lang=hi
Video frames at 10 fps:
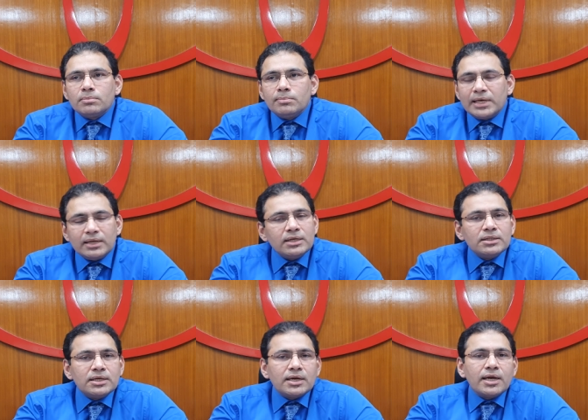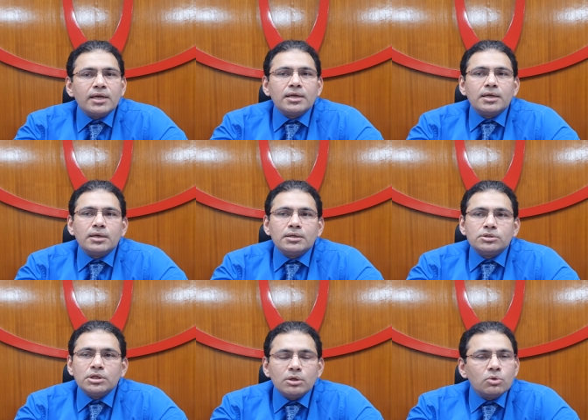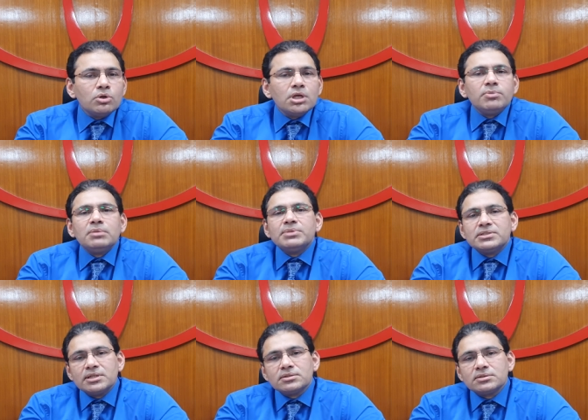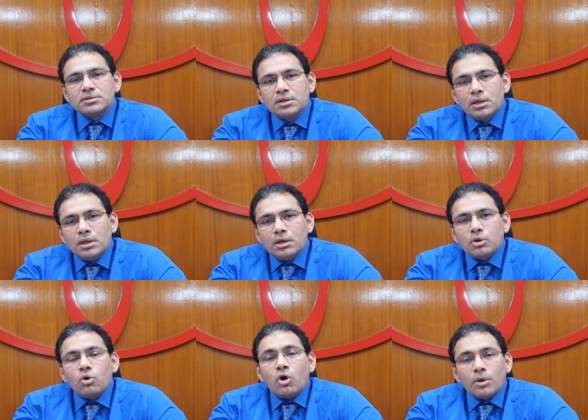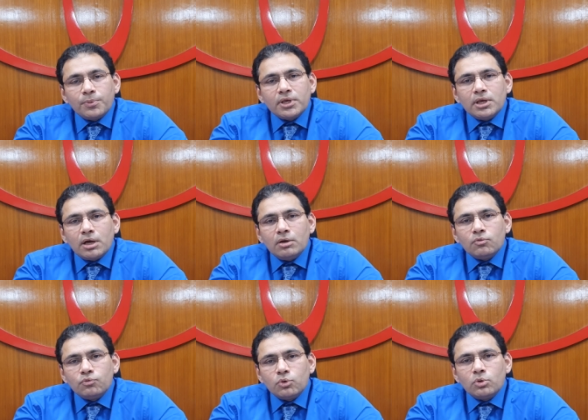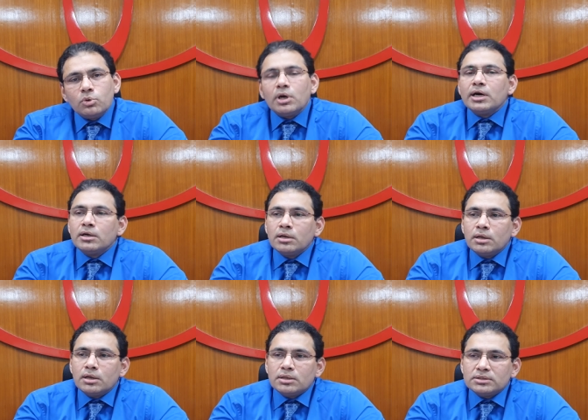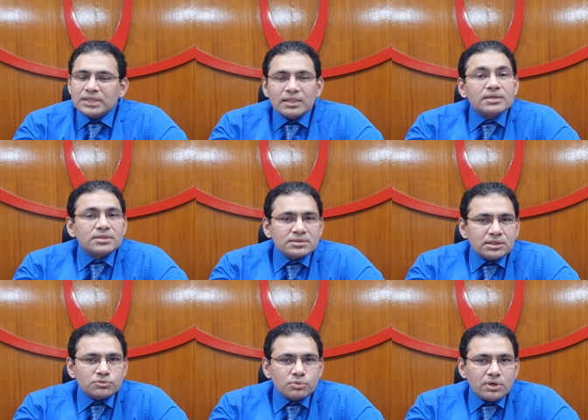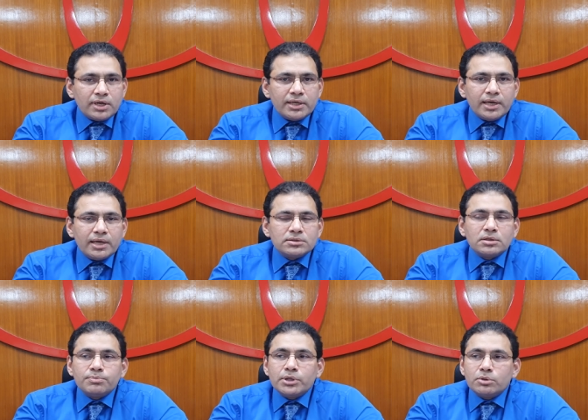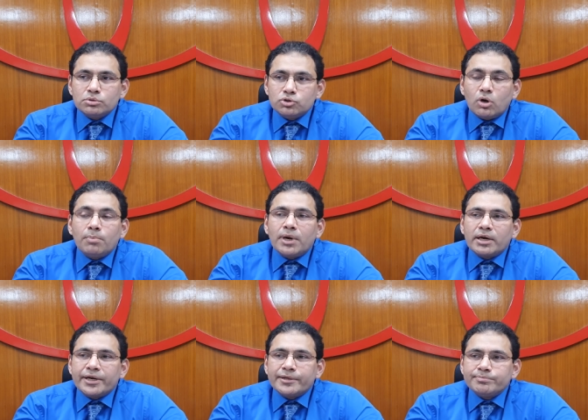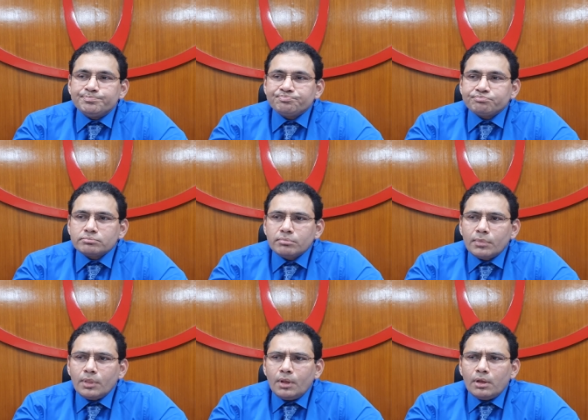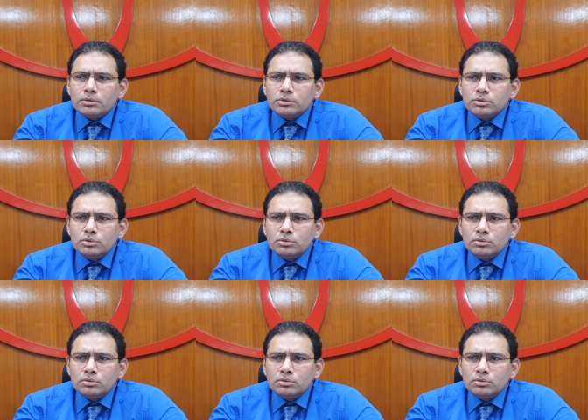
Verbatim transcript: मैंने ये देखा है कि जिन लोगों ने भी बिज़नेस को ऑप्ट किया वो ज़्यादा सक्सेसफुल रहे एज़ कम्पेयर टू जॉब मार्केट तो